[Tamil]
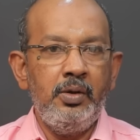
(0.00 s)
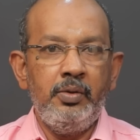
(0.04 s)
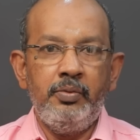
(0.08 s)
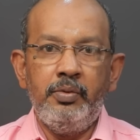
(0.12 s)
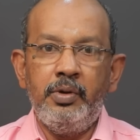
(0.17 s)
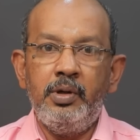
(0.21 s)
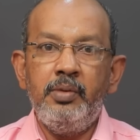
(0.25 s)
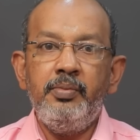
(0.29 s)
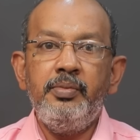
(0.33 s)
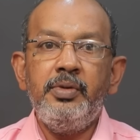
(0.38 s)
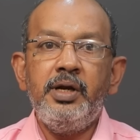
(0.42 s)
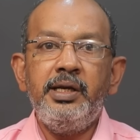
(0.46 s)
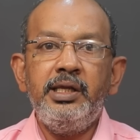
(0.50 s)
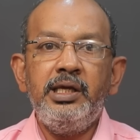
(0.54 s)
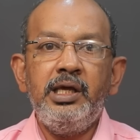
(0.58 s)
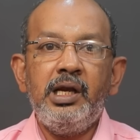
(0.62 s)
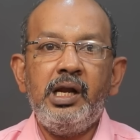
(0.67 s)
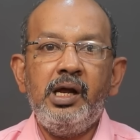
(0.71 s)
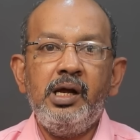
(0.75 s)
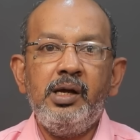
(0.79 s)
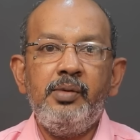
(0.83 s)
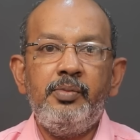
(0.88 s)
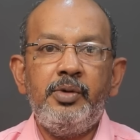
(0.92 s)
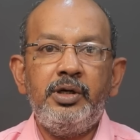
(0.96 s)
வெறும்
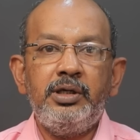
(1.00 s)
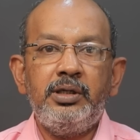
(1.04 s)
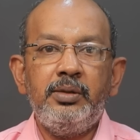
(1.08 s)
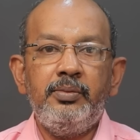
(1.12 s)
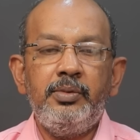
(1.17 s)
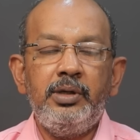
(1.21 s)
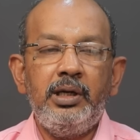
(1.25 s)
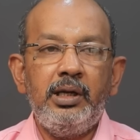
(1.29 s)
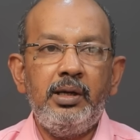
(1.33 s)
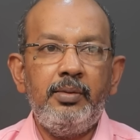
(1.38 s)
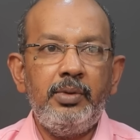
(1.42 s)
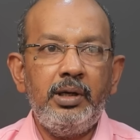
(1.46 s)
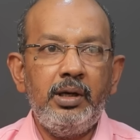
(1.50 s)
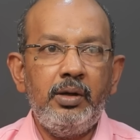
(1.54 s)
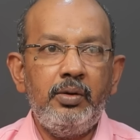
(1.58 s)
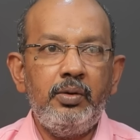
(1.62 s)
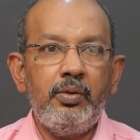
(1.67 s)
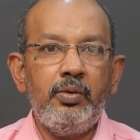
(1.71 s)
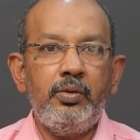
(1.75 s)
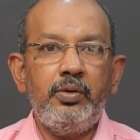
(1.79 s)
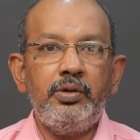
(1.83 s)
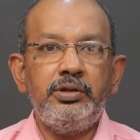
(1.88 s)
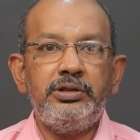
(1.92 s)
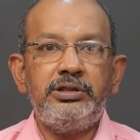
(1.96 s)
நடிகராக மட்டும் இல்லாமல்
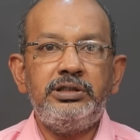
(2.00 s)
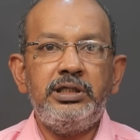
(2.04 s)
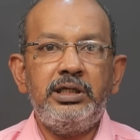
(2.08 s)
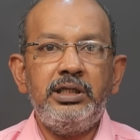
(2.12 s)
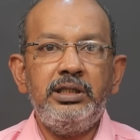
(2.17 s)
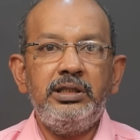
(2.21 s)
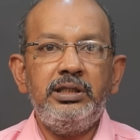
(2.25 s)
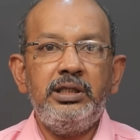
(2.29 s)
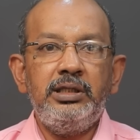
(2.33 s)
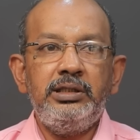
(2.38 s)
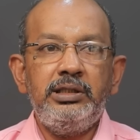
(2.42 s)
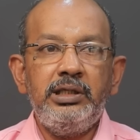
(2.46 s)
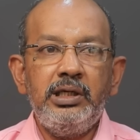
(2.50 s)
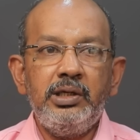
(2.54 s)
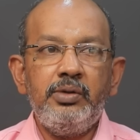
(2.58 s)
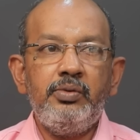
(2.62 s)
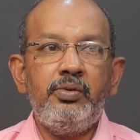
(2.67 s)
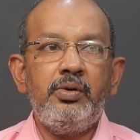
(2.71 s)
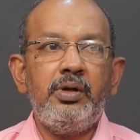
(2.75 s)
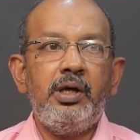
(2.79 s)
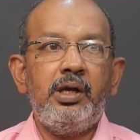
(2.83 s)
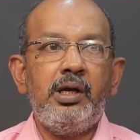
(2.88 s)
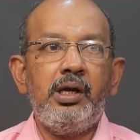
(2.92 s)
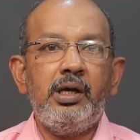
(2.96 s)
அவர் ஒரு சிறந்த
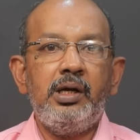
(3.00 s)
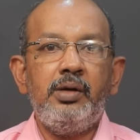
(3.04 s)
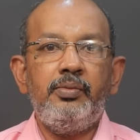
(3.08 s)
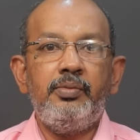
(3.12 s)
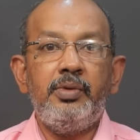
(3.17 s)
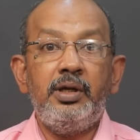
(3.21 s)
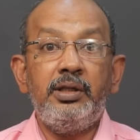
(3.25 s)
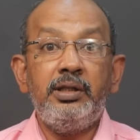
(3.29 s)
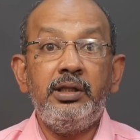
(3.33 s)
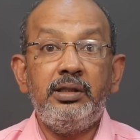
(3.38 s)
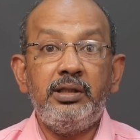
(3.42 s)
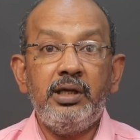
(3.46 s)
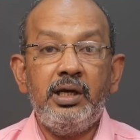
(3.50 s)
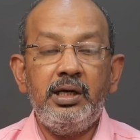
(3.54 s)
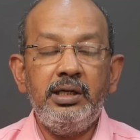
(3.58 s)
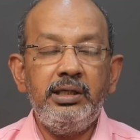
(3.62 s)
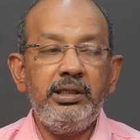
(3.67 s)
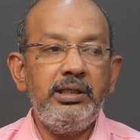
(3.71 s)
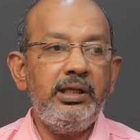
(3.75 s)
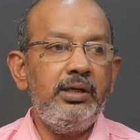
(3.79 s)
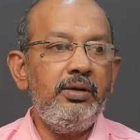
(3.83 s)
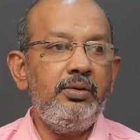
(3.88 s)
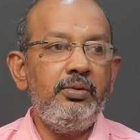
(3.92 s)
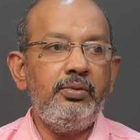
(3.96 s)
இயக்குனராக அதை
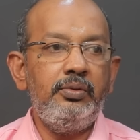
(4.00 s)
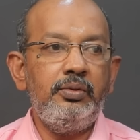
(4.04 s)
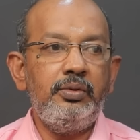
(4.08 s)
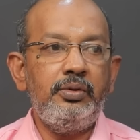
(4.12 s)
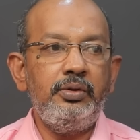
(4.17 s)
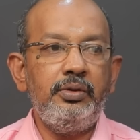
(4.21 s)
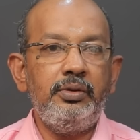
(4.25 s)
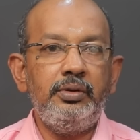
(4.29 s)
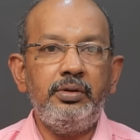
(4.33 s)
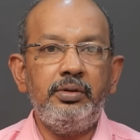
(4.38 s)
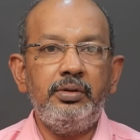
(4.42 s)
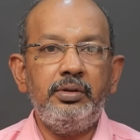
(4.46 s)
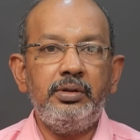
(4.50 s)
தாண்டிய ஒரு